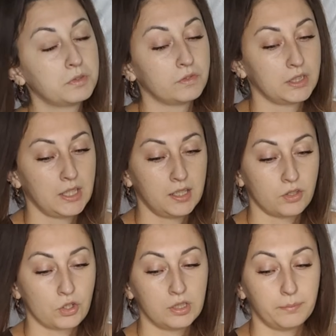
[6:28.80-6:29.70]
собственно, я и
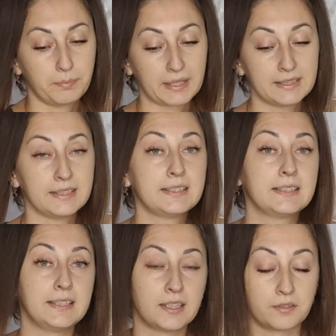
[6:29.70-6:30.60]
решила
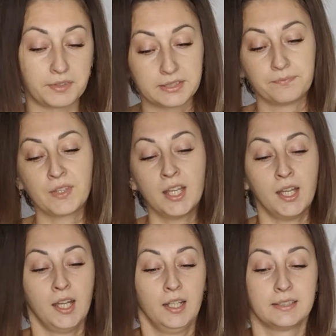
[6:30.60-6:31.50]
протестировать.
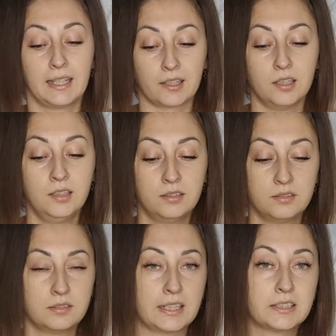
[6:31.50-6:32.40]
Так,
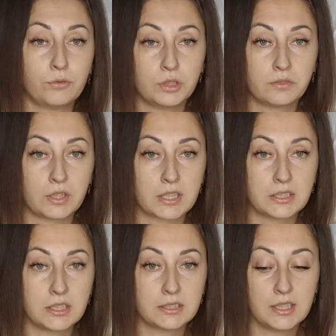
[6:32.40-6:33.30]
о свойствах
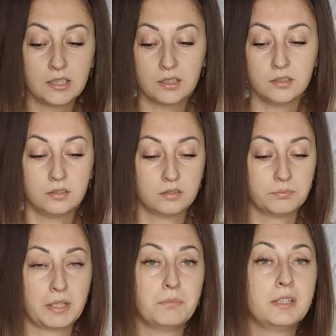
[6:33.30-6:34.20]
рассказала,
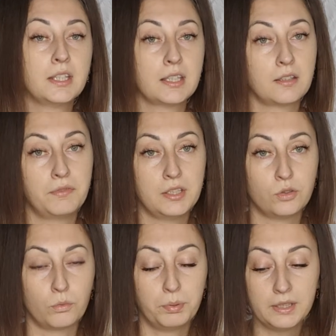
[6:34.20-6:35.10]
применение
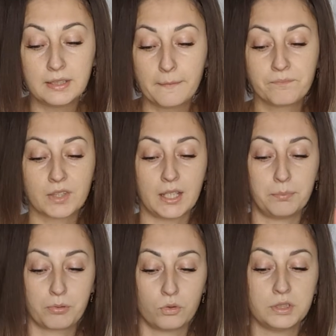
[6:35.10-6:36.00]
видео было,
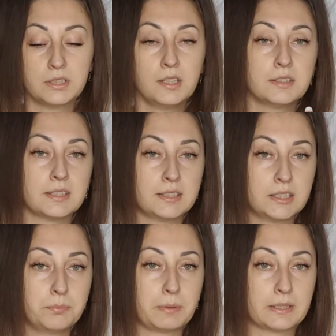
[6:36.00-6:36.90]
я просто
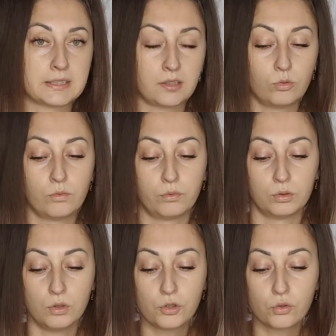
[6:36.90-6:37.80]
засыпала
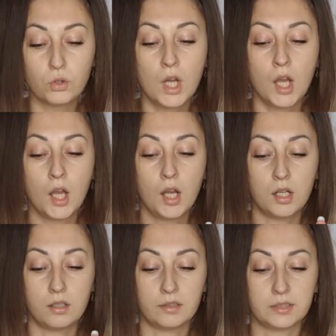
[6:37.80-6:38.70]
столовую ложку,
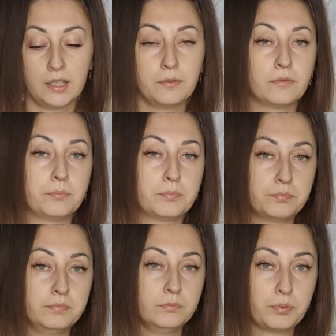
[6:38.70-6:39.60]
э, да,
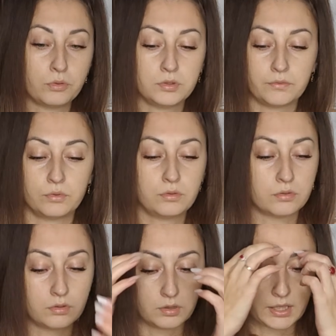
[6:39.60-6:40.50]
ну, просто
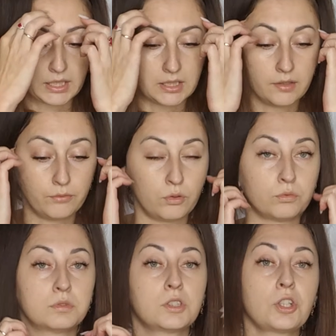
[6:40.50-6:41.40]
вот э, орхидеям в
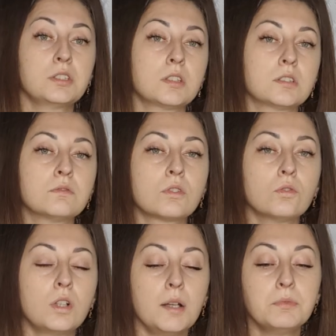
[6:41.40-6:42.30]
грунт. Сейчас я
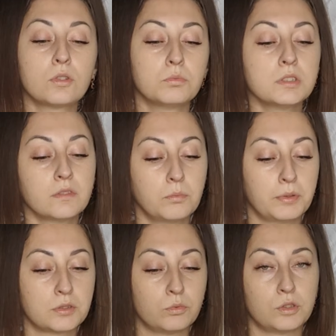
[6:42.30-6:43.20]
разверну камеру, и мы с вами
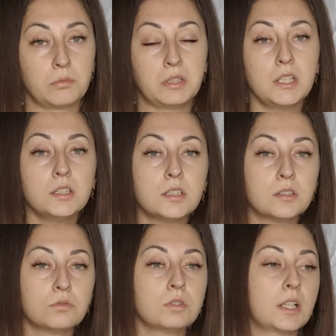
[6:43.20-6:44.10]
посмотрим, есть
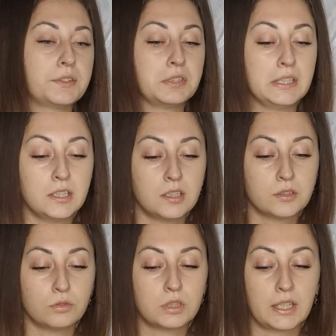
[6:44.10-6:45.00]
результат, нет
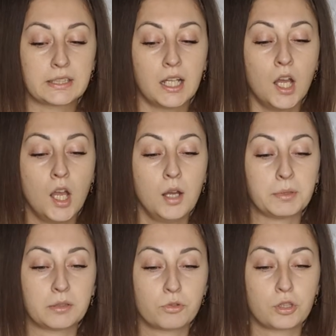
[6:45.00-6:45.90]
результата,
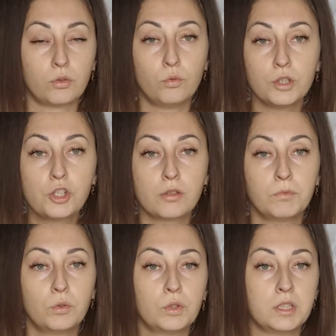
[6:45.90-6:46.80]
потому что очень
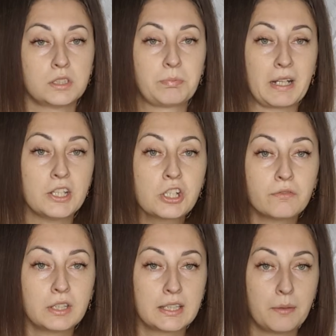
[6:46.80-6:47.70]
многие
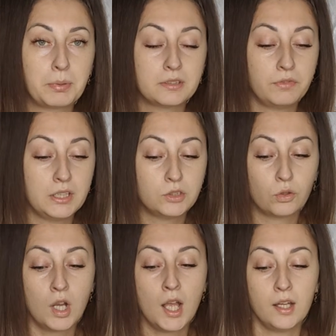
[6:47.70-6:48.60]
спрашивали, да, под
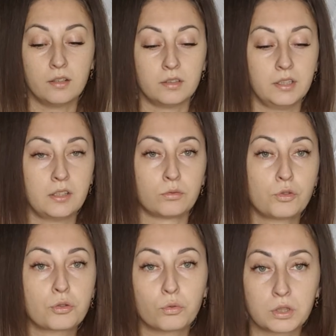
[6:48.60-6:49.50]
видео, э, Ир,
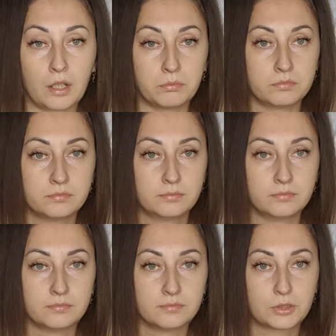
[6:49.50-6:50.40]
ну что там,
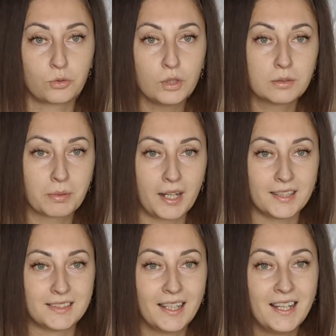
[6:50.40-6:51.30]
стоит
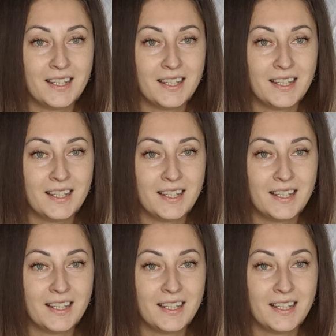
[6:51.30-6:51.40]
брать, да,